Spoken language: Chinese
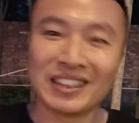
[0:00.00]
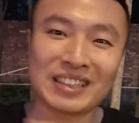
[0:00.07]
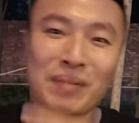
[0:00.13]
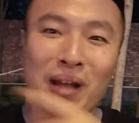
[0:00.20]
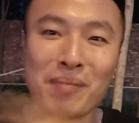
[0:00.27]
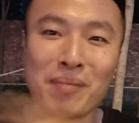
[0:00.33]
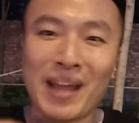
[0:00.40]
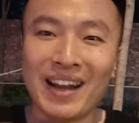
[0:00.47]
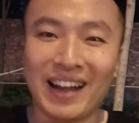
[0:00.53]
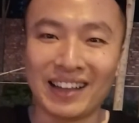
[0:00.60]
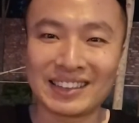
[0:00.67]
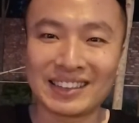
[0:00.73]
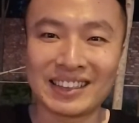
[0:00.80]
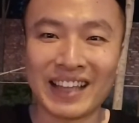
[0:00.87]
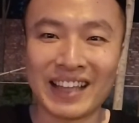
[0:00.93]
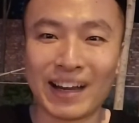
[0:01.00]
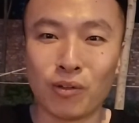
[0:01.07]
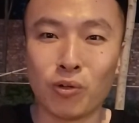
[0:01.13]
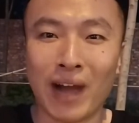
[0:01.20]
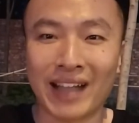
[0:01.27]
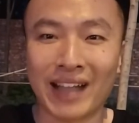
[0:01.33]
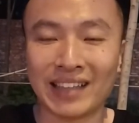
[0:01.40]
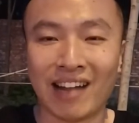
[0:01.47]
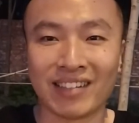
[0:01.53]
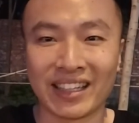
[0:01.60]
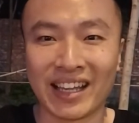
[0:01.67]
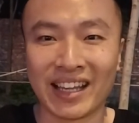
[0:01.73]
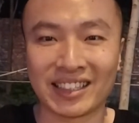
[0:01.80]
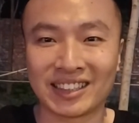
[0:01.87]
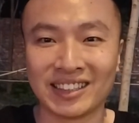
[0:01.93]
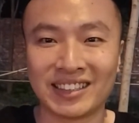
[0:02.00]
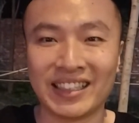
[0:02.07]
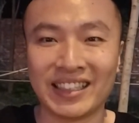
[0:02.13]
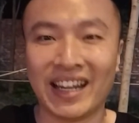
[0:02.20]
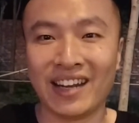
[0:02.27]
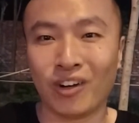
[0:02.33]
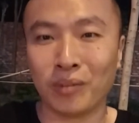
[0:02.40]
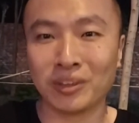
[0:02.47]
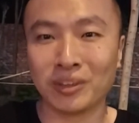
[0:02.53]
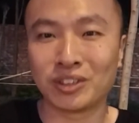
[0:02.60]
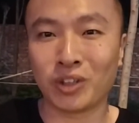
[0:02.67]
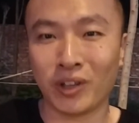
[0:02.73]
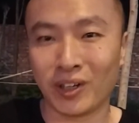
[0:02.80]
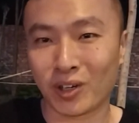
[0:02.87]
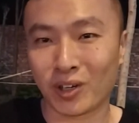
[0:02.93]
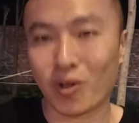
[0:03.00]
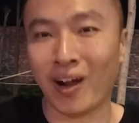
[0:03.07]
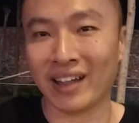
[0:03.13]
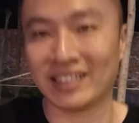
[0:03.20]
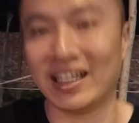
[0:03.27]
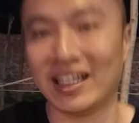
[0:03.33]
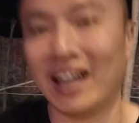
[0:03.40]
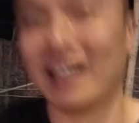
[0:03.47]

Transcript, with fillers: 这旁边呢是那个五爱道的夜市，今天呢我们去逛一下。